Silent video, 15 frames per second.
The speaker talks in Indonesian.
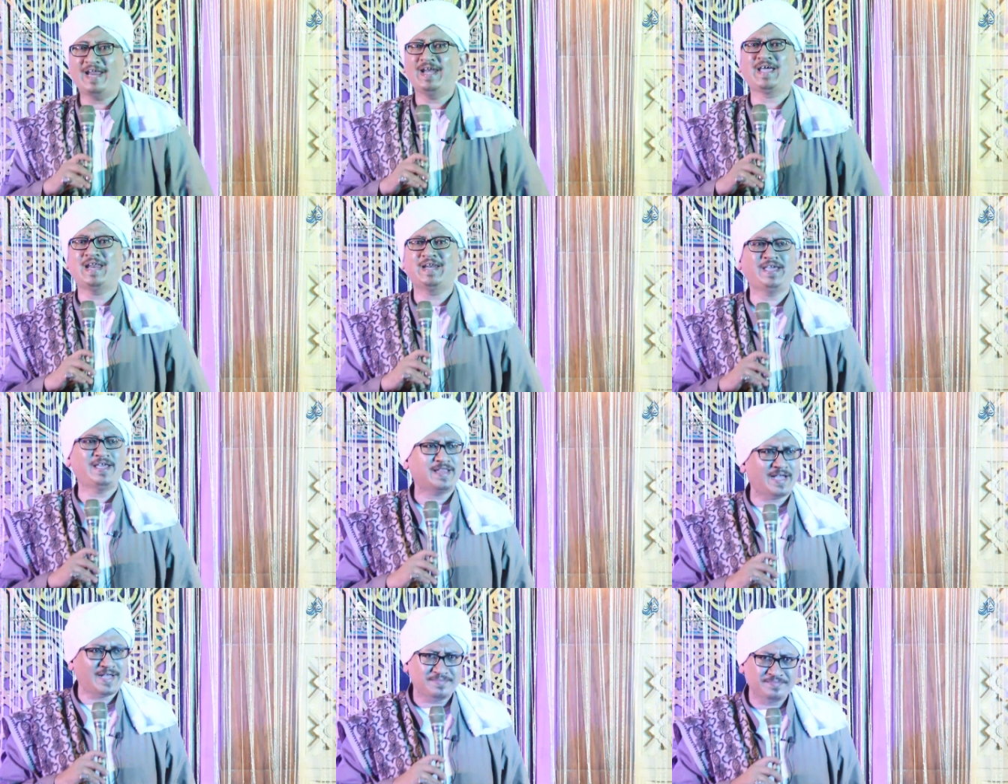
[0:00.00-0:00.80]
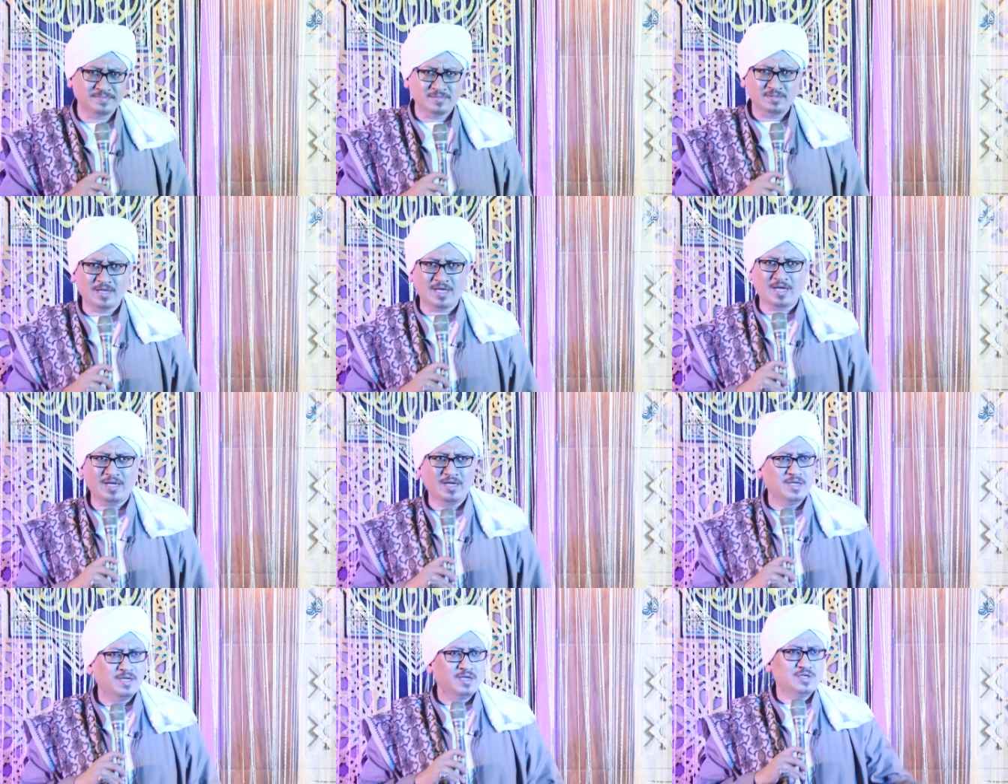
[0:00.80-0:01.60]
lain dengan kita
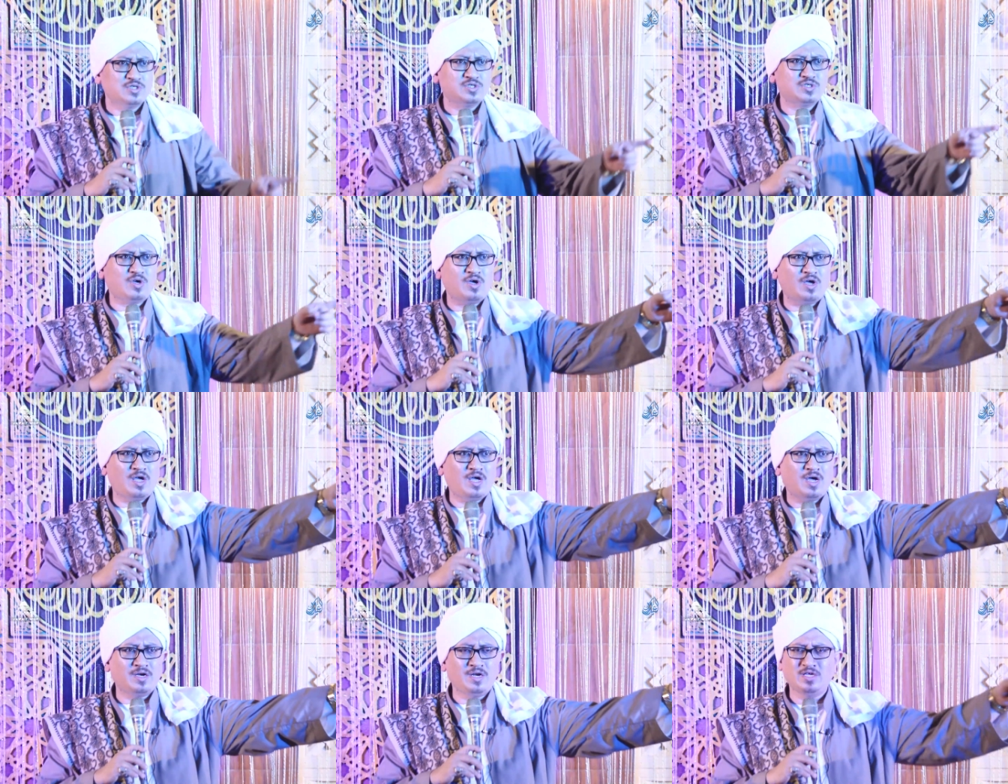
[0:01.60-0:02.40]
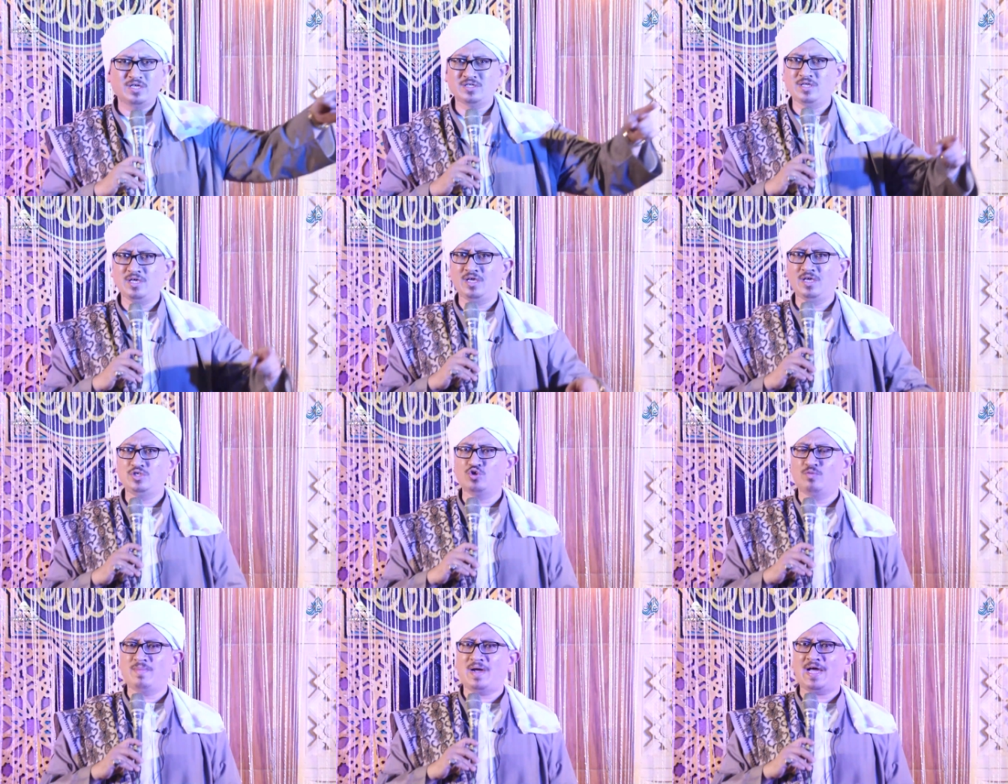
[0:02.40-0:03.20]
ya so, uh, di, di
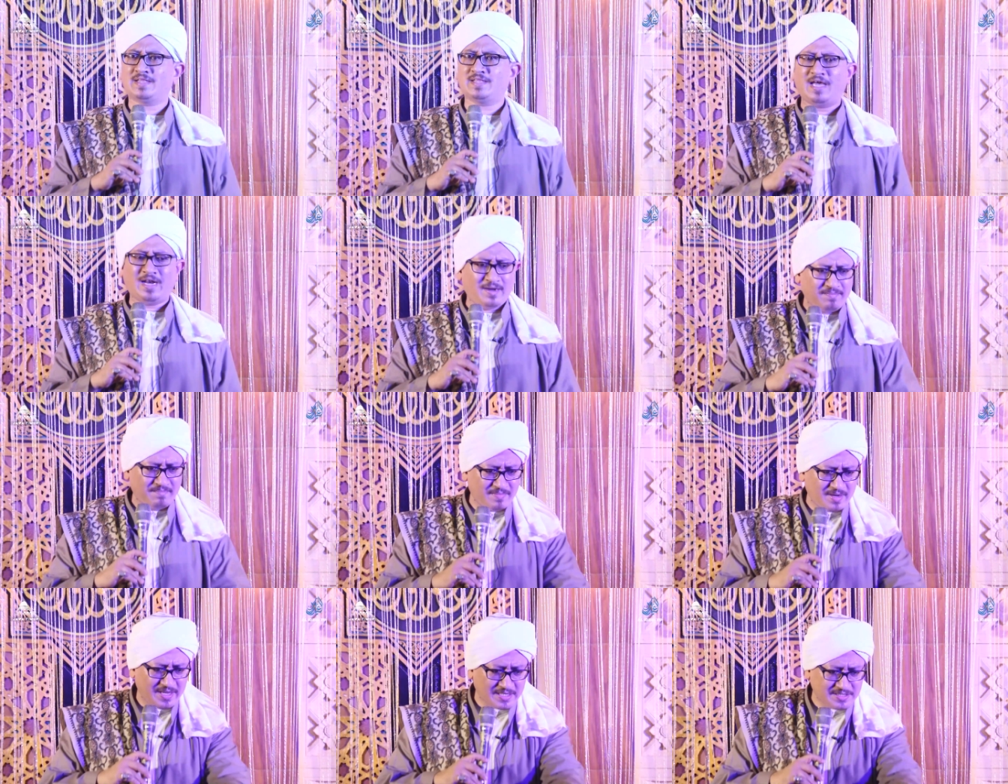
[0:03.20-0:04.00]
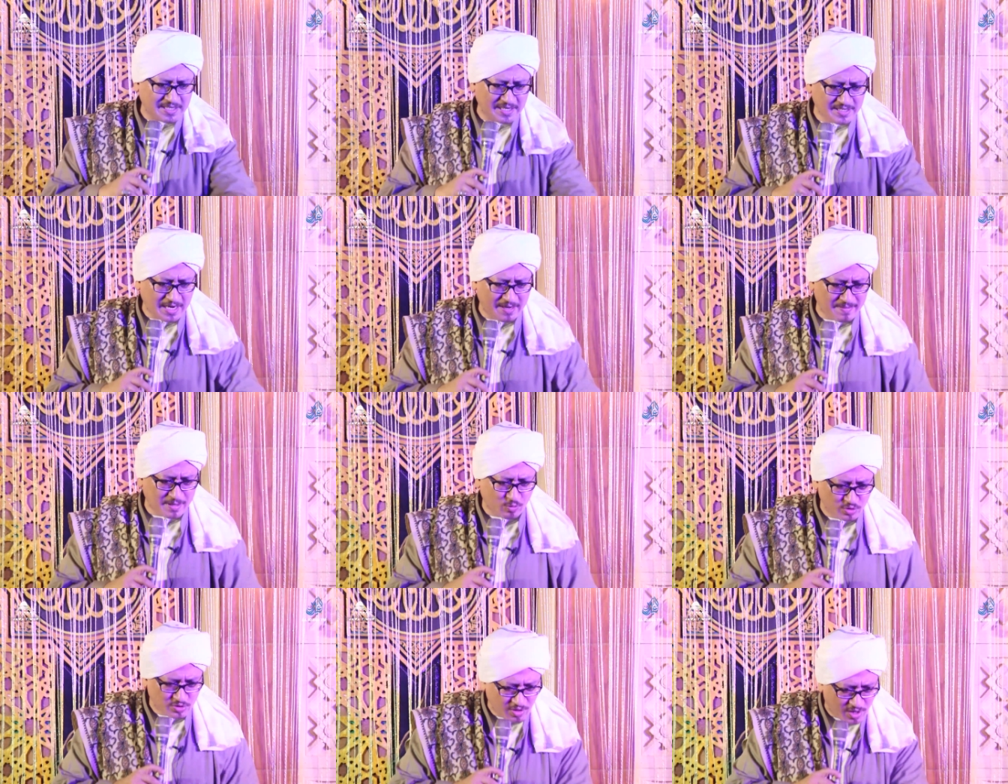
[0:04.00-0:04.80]
Jumatan melihat sandal
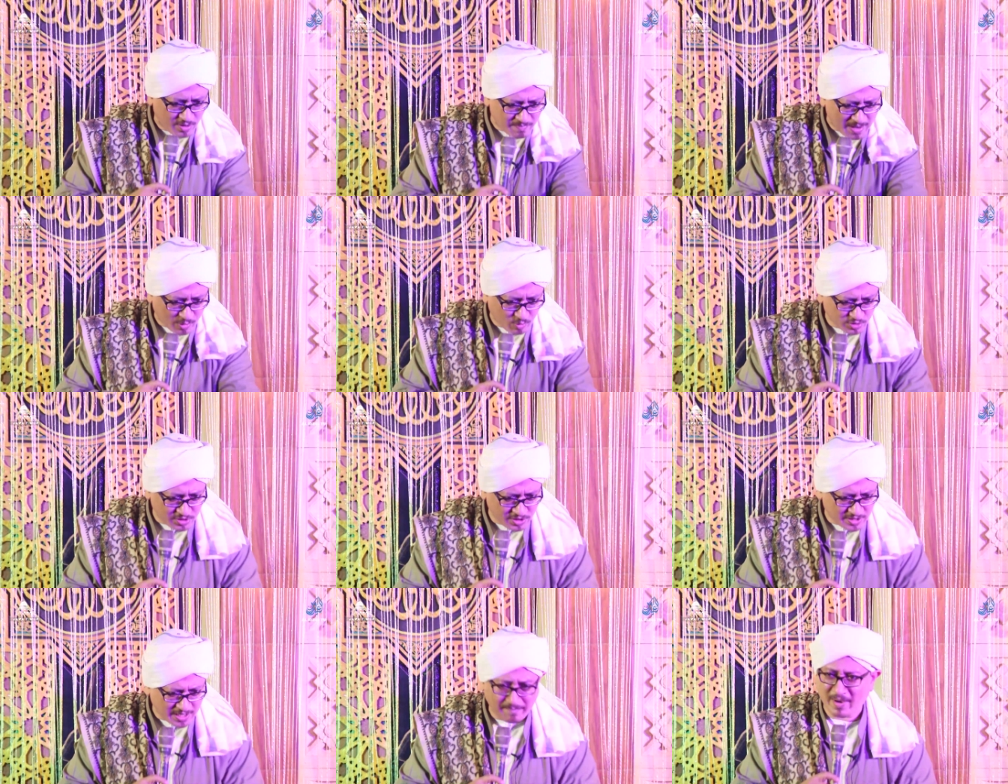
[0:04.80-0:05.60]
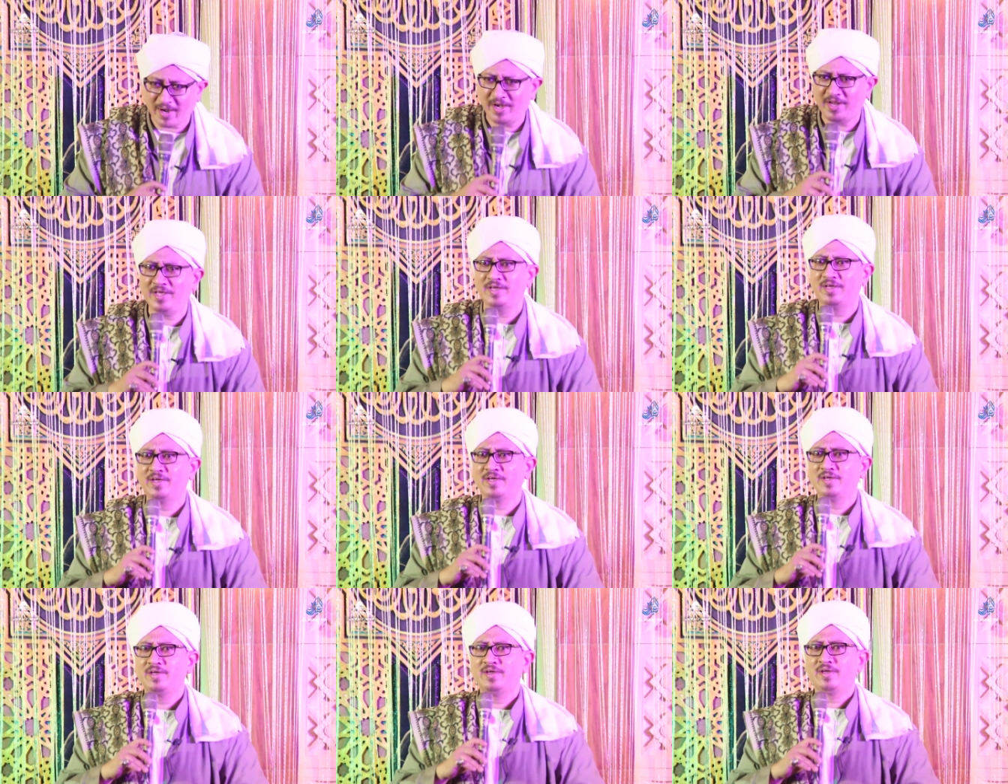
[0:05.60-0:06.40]
bagus oh bagus nih nyaman nih
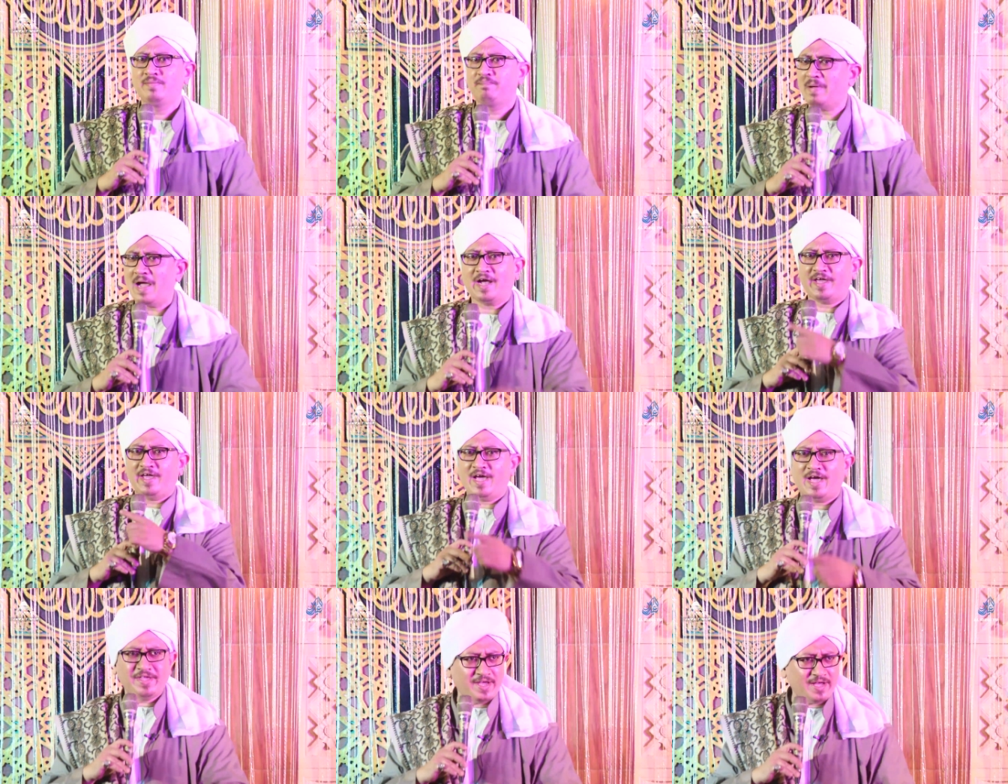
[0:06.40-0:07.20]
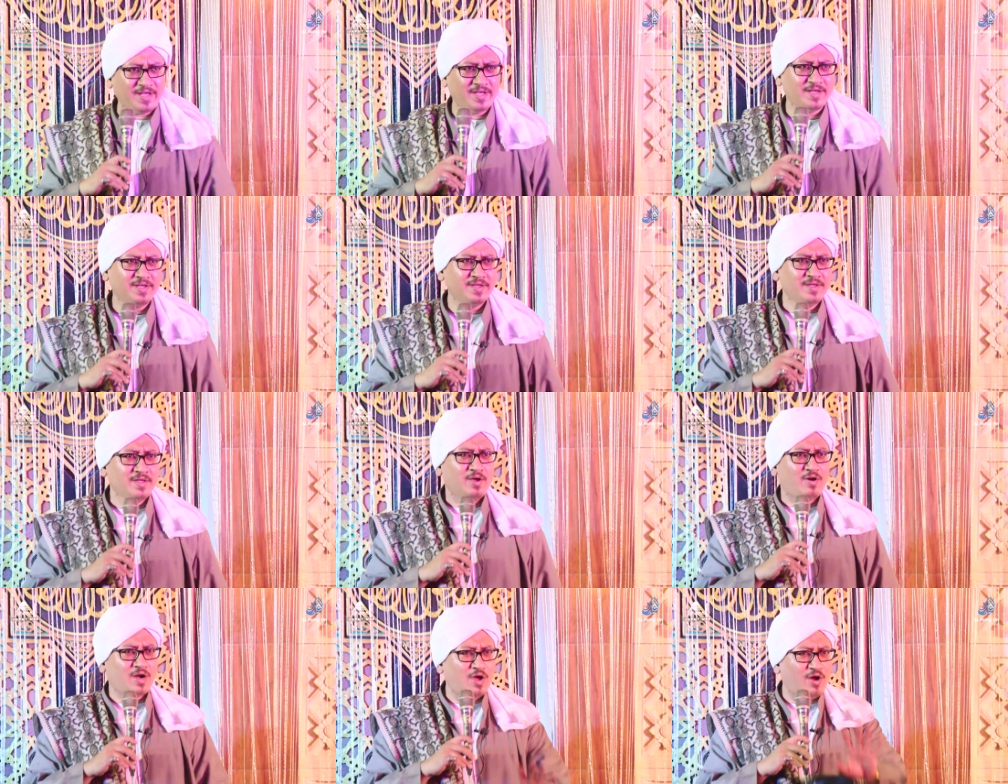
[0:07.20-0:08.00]
pakai aja
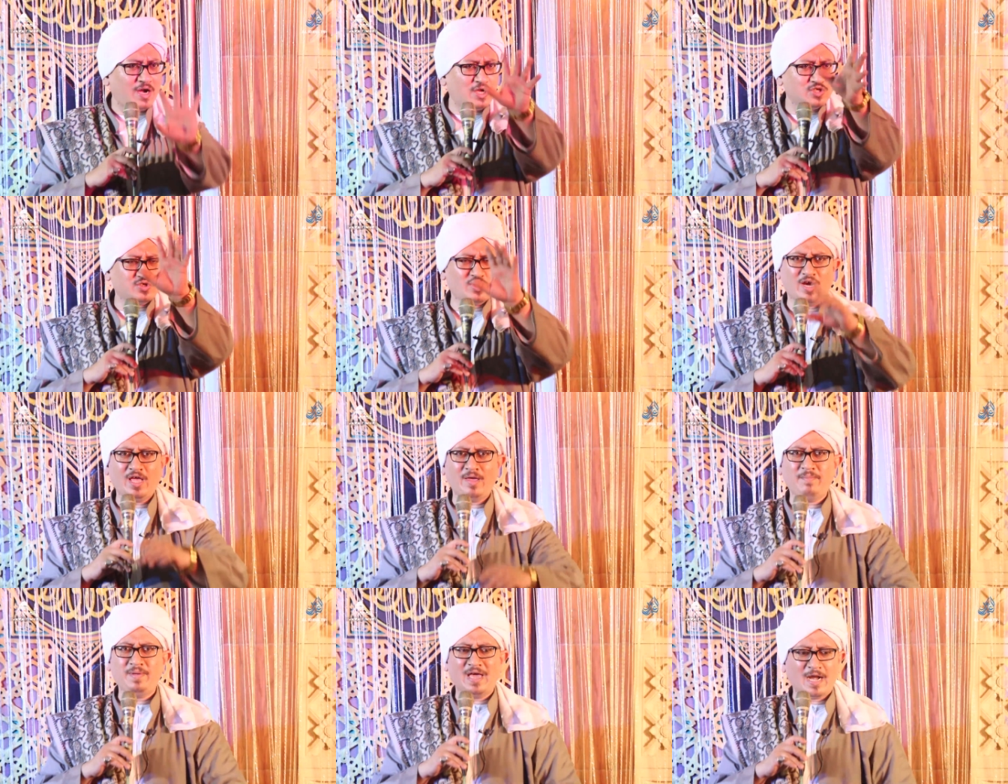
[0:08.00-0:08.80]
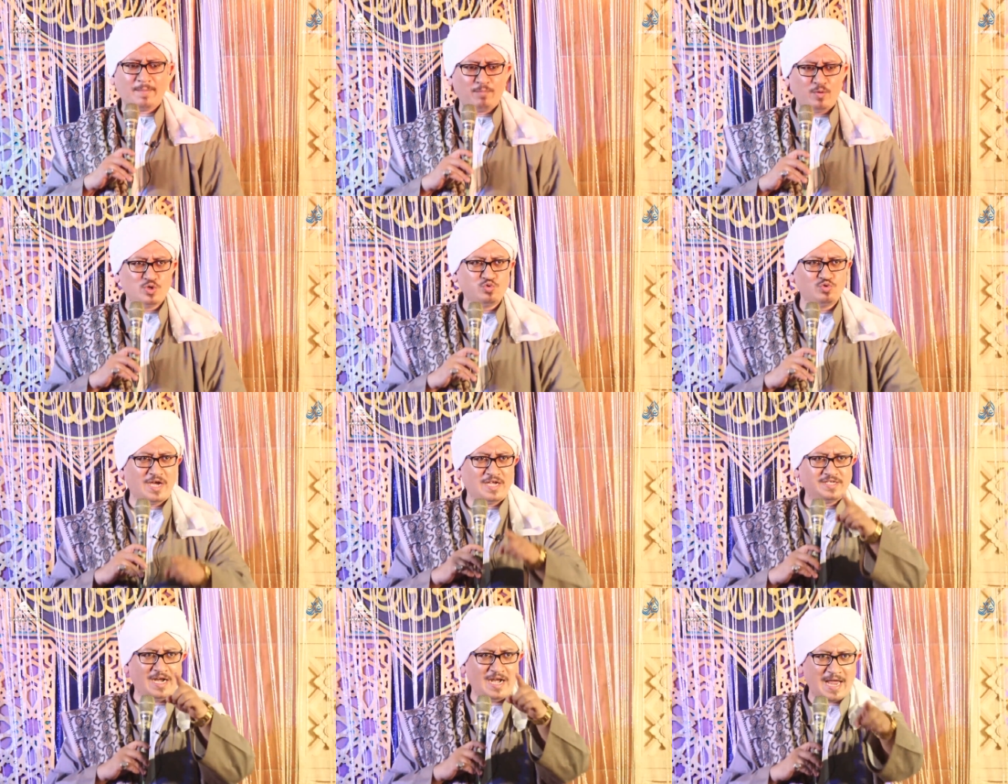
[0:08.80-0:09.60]
orang-orang soleh biarpun
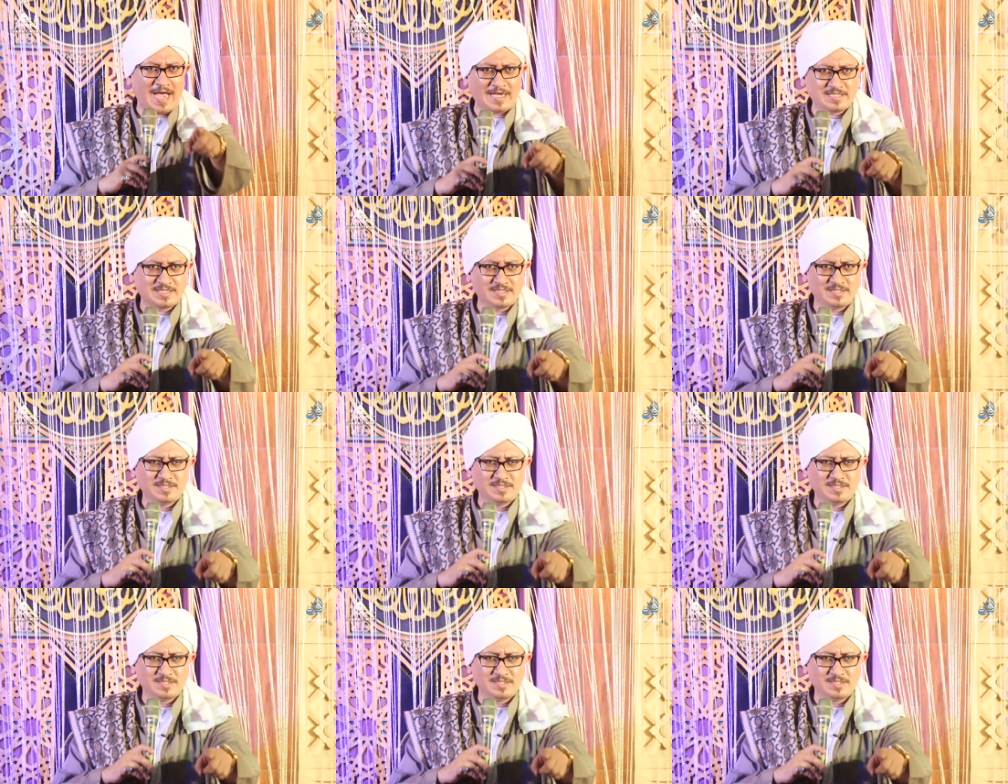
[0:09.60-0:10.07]
sudah jelas